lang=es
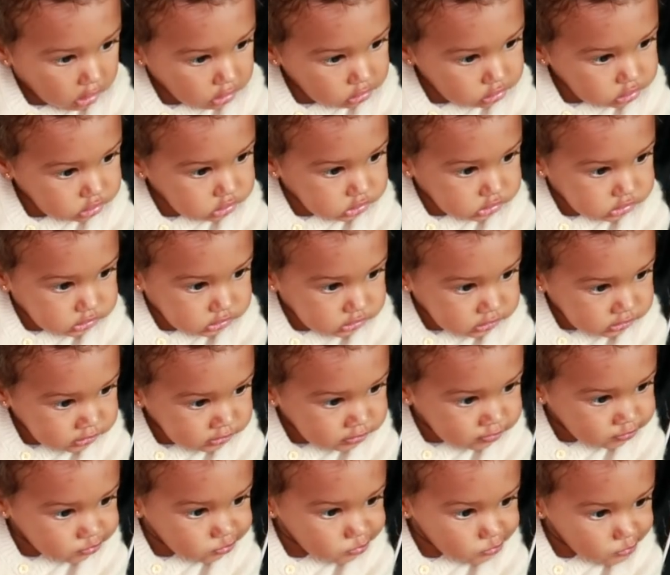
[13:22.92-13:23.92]
los paquetes en el
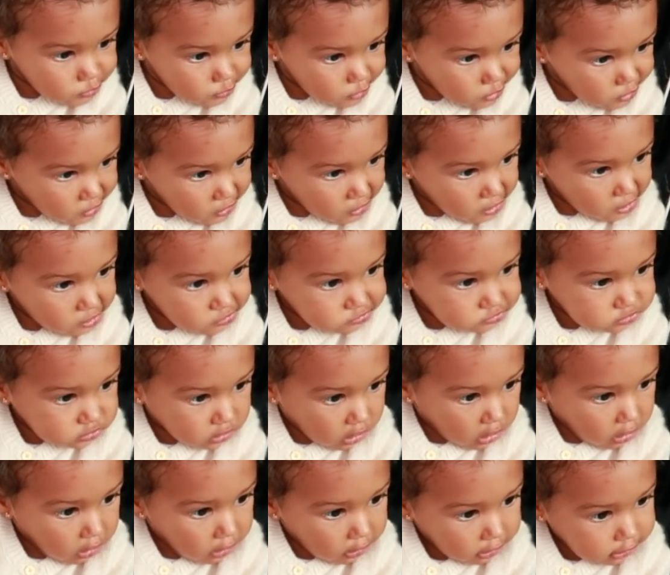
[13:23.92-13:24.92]
maletero de,
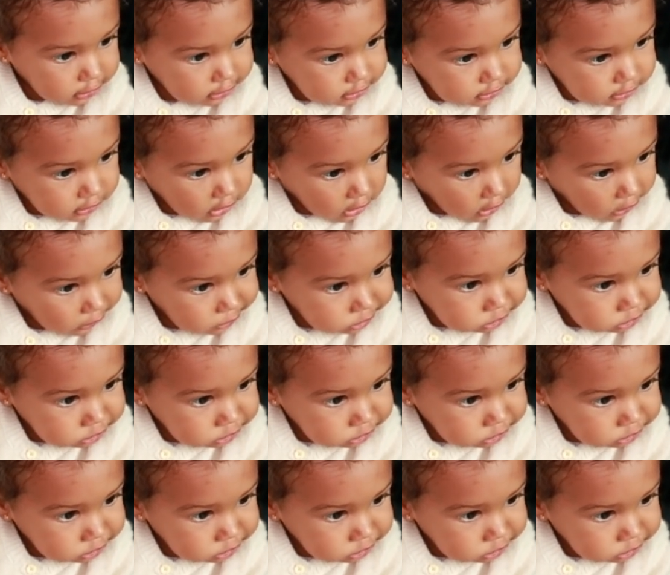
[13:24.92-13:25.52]
de las compritas del